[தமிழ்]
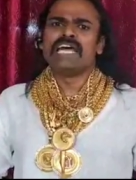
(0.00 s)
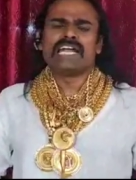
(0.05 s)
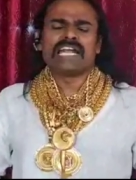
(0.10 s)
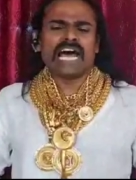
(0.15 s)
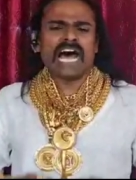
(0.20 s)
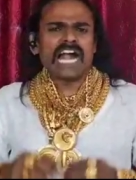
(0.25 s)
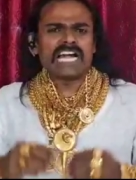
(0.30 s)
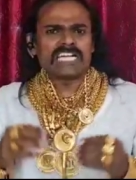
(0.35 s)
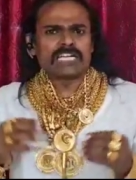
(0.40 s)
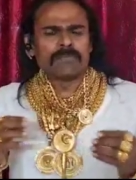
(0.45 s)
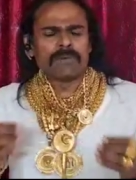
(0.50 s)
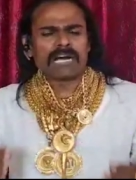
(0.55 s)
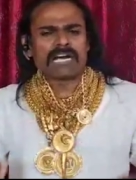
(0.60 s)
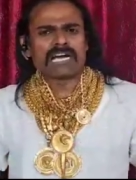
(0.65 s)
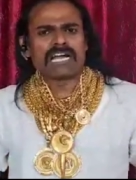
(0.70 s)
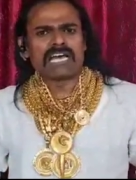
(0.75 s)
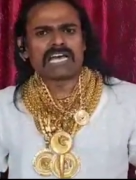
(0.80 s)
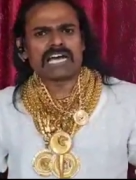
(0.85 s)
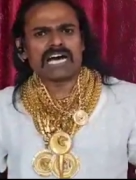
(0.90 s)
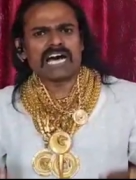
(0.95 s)
நாட்டு
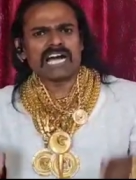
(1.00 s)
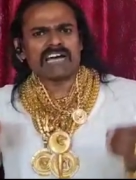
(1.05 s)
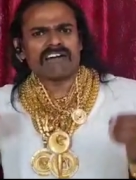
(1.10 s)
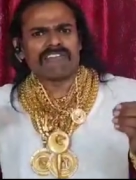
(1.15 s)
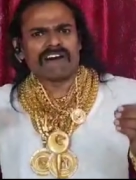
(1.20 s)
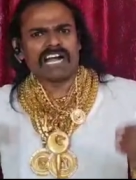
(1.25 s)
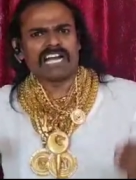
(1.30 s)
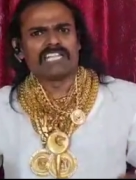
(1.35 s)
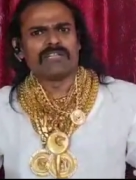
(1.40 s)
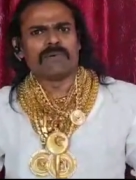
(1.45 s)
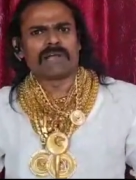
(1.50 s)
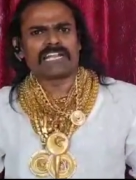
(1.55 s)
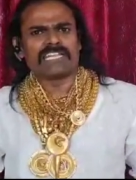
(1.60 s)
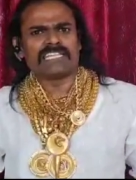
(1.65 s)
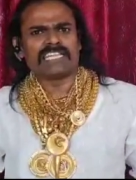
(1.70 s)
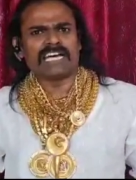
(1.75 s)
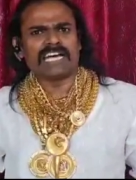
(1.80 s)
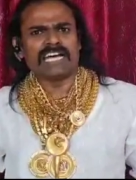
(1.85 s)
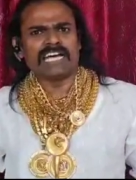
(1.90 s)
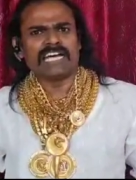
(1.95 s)
மக்களுக்காக வாழ்ந்து
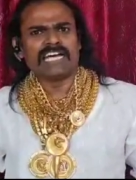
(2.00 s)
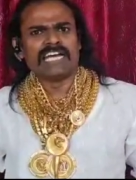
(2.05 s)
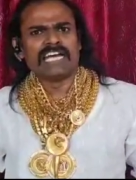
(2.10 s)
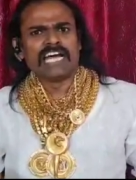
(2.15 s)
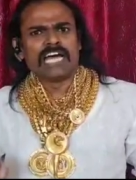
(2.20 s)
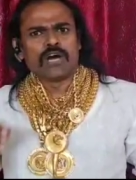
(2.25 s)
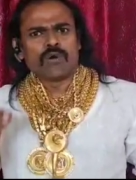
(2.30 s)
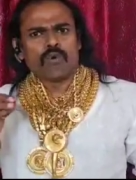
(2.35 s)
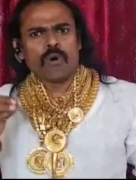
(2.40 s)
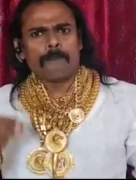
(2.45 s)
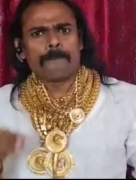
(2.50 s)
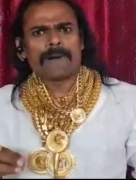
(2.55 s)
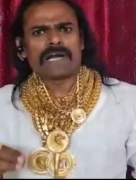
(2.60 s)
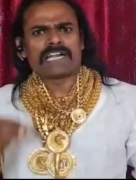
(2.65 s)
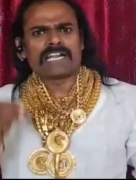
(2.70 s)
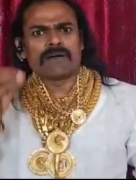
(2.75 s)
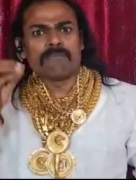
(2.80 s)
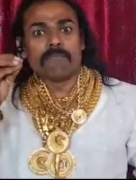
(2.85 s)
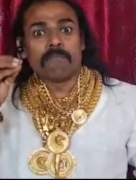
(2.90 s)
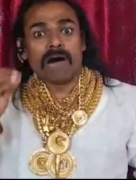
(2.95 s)
மறைந்த
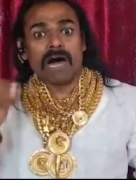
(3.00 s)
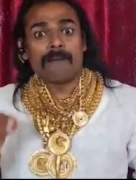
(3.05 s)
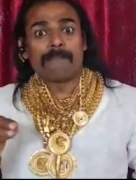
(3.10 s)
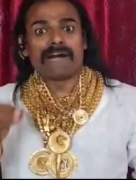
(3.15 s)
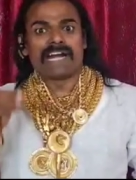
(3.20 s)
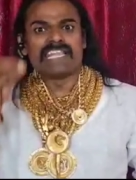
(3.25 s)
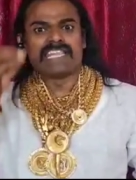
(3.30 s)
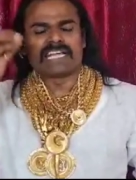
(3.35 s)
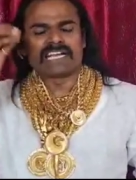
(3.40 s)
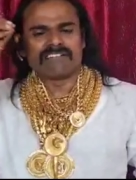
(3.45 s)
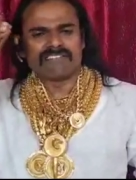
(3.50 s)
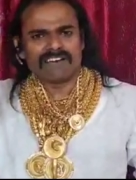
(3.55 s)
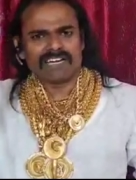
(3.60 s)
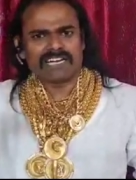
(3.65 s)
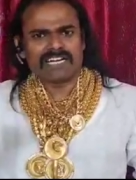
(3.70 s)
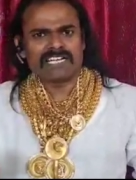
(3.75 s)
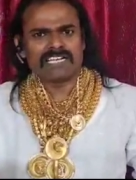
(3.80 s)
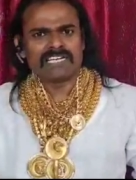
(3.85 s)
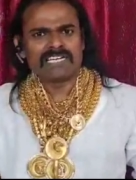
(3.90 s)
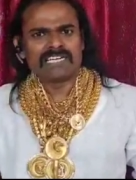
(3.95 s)
ஒப்பற்ற மாமனிதர் அவர்
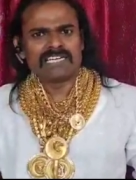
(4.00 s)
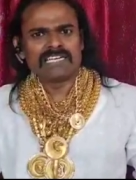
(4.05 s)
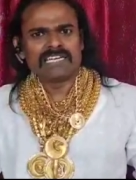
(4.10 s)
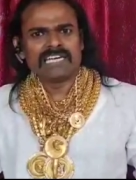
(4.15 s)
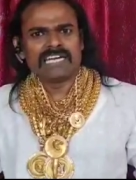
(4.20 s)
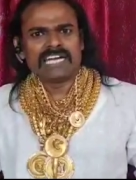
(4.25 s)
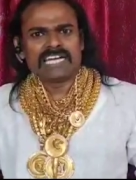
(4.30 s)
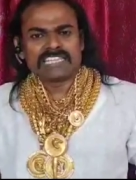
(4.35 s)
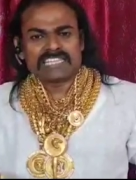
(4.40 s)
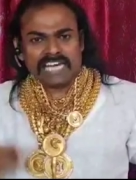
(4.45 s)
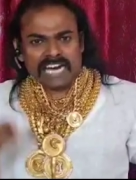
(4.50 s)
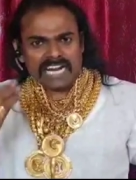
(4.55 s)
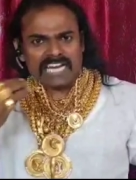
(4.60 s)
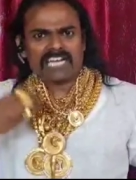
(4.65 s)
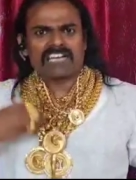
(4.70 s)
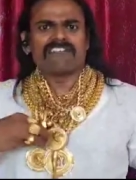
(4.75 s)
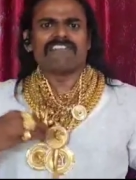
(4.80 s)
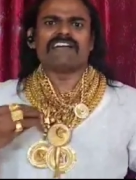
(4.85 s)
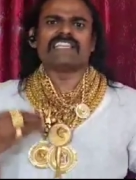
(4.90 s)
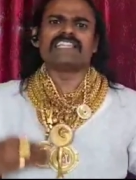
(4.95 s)

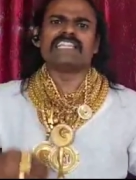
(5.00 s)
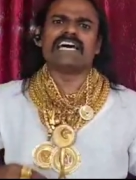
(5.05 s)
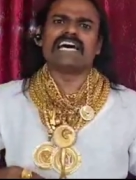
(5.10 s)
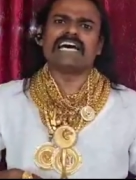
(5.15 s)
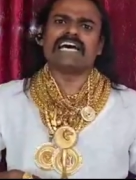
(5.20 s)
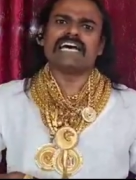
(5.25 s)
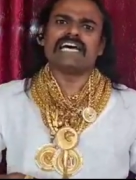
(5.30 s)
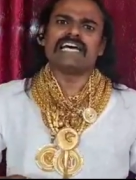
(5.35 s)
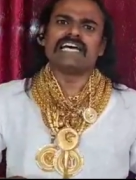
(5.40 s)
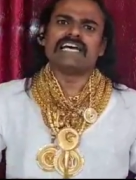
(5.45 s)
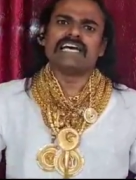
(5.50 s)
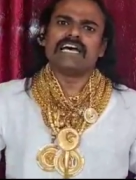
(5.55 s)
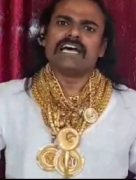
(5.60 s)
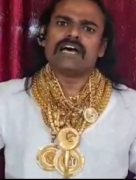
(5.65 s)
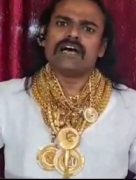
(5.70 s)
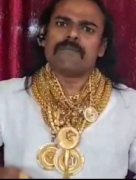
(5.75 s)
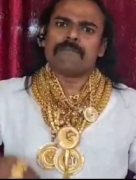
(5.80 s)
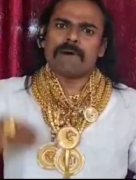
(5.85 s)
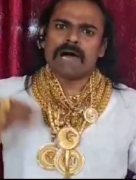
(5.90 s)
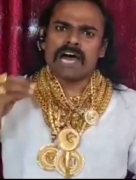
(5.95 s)
தனக்கு வந்த
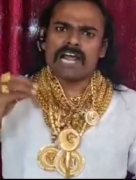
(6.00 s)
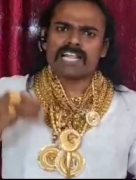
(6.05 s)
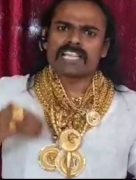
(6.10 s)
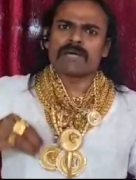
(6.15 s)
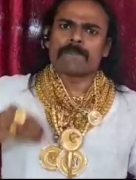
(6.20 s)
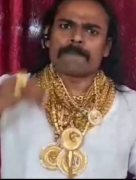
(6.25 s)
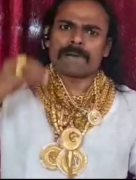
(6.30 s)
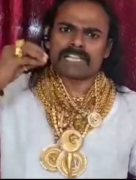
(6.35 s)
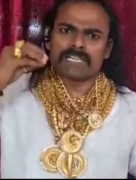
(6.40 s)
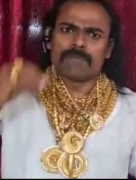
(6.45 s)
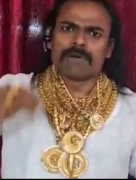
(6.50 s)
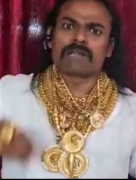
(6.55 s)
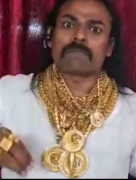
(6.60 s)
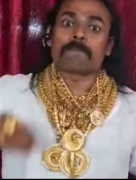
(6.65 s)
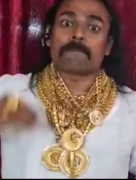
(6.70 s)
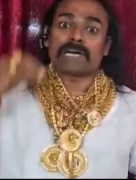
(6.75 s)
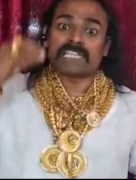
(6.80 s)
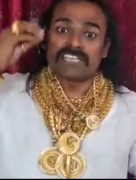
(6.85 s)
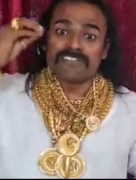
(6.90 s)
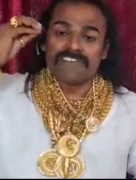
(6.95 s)
பாரத பிரதமர்
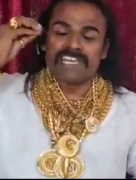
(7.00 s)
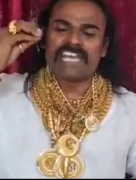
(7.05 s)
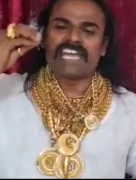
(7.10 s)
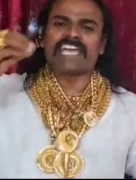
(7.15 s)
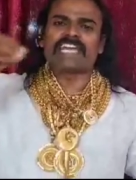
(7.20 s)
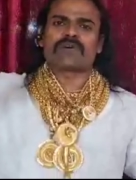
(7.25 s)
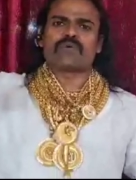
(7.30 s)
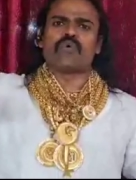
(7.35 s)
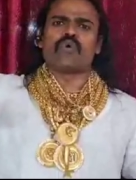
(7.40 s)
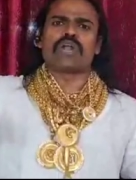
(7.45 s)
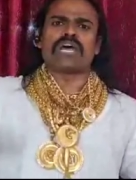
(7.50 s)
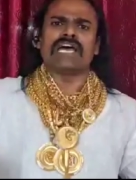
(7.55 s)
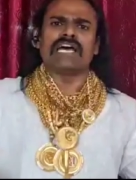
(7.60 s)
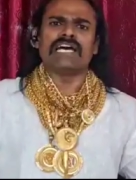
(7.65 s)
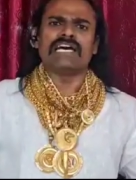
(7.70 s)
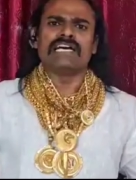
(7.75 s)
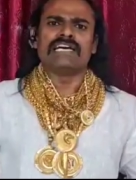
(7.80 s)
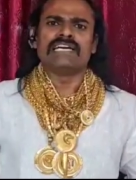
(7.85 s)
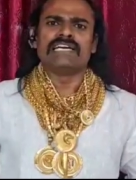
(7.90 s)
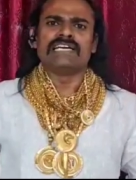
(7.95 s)
பதவியை கூட
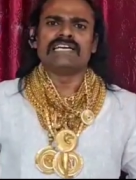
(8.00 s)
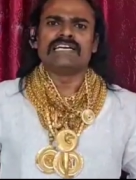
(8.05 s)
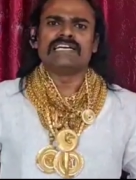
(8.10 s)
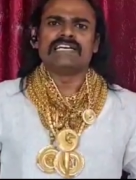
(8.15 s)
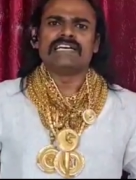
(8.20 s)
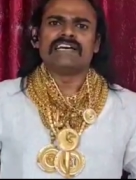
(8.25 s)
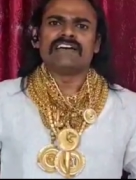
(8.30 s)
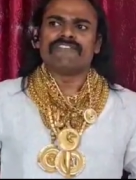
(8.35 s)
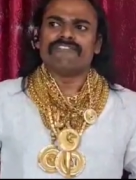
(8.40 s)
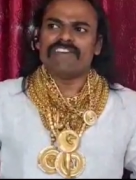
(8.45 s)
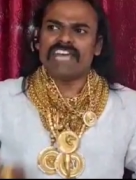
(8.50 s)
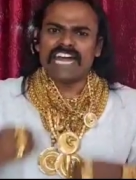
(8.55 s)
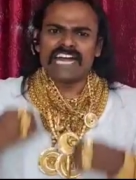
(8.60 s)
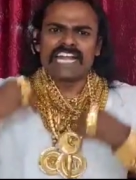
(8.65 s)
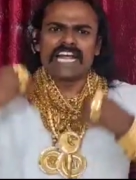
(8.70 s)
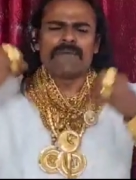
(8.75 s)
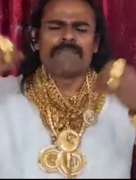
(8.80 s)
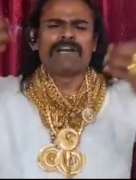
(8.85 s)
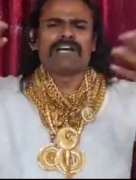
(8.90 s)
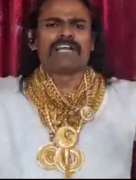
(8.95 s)

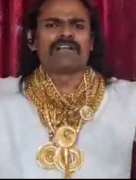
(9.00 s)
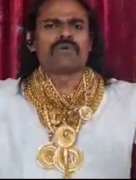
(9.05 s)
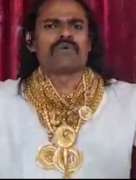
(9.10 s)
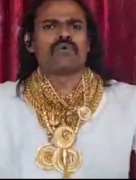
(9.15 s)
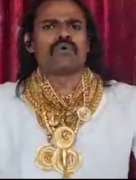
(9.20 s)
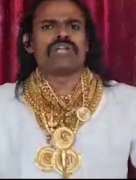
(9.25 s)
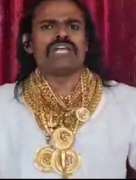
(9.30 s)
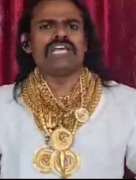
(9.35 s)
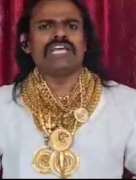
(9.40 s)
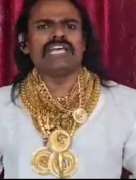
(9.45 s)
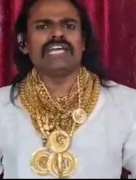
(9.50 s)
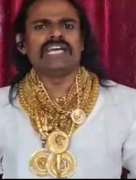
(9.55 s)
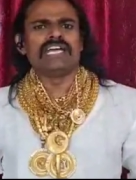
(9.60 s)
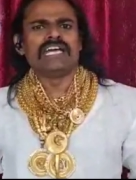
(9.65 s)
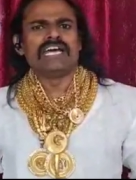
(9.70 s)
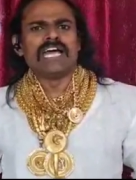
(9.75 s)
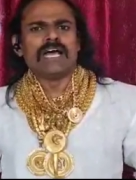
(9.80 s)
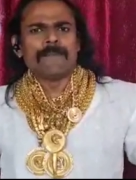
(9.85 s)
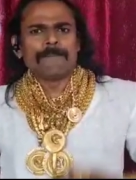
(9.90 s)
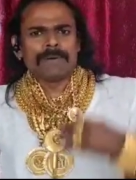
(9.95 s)
வேண்டாம் என்று கூறி
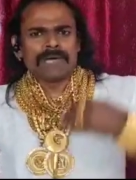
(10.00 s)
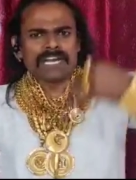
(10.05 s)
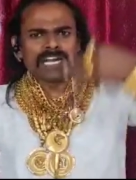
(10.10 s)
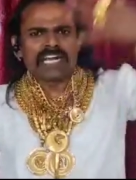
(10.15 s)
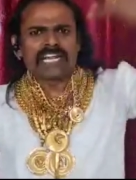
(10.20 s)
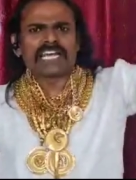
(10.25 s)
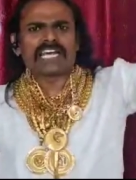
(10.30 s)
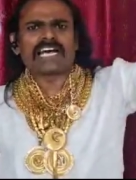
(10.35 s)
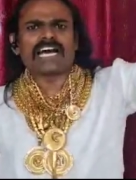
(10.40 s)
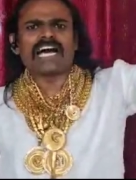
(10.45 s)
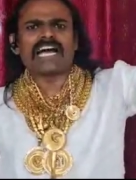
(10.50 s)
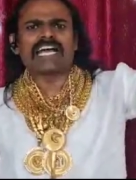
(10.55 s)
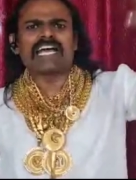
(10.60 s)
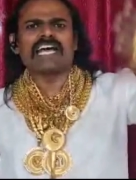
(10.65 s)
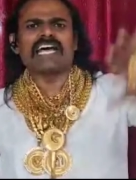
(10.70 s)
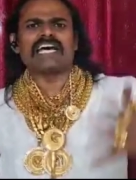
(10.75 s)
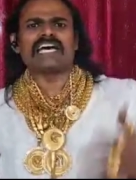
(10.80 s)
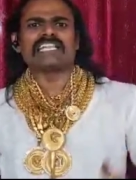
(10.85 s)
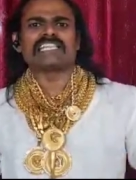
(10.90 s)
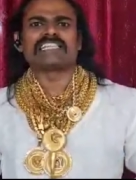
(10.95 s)
பிறருக்காக
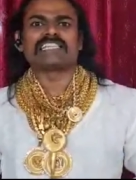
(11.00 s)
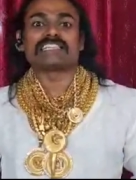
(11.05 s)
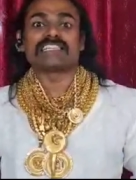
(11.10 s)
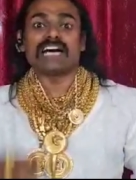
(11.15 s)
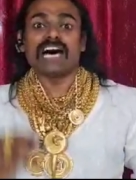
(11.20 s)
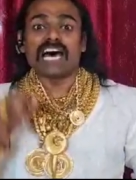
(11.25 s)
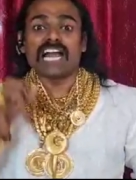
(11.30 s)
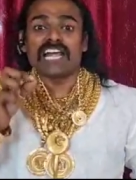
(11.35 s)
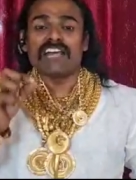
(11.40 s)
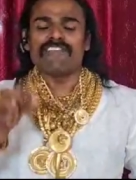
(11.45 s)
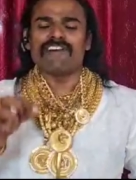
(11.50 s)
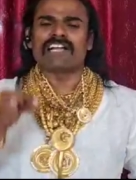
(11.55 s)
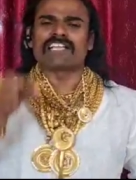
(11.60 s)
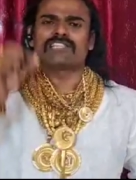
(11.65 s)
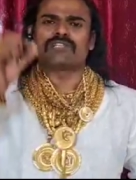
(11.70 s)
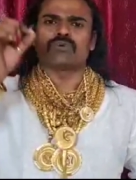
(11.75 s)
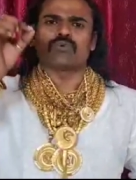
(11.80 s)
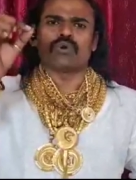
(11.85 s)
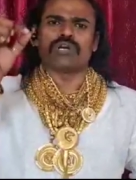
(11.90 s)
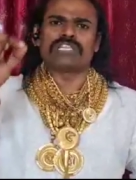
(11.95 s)
தாரை
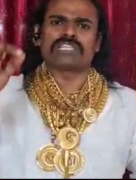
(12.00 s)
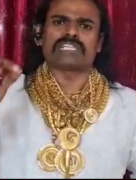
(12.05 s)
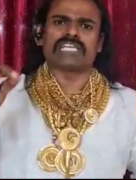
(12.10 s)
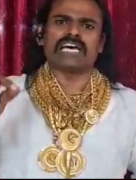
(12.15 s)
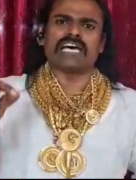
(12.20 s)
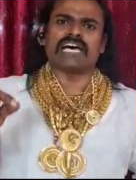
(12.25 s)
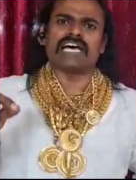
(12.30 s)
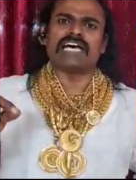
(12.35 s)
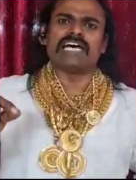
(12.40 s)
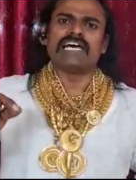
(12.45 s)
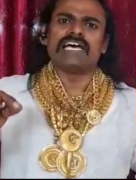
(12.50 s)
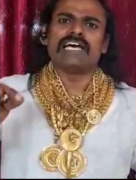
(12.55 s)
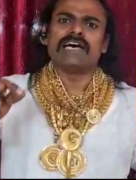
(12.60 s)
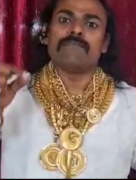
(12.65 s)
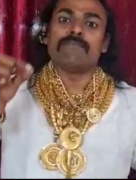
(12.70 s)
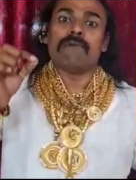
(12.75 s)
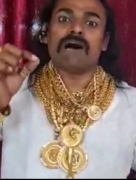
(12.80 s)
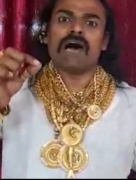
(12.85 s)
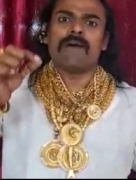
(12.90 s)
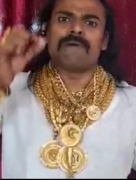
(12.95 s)
வார்த்து கொடுத்த
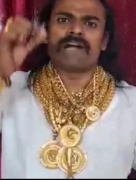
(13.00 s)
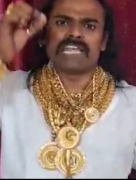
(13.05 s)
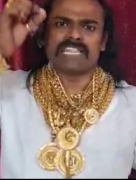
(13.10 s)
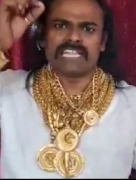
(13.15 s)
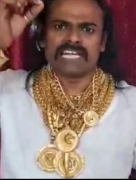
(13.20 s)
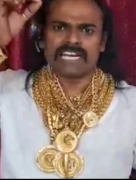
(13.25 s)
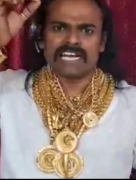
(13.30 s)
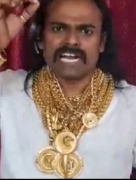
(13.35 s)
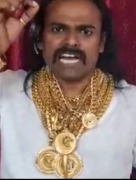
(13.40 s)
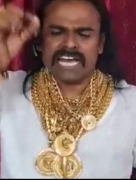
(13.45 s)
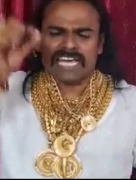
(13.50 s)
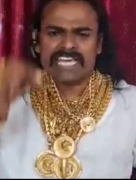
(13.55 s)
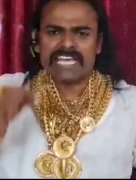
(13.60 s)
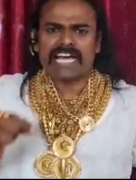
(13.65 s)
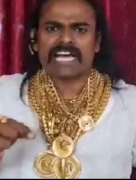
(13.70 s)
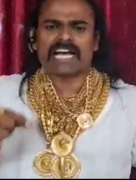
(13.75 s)
மாமனிதர் ஐயா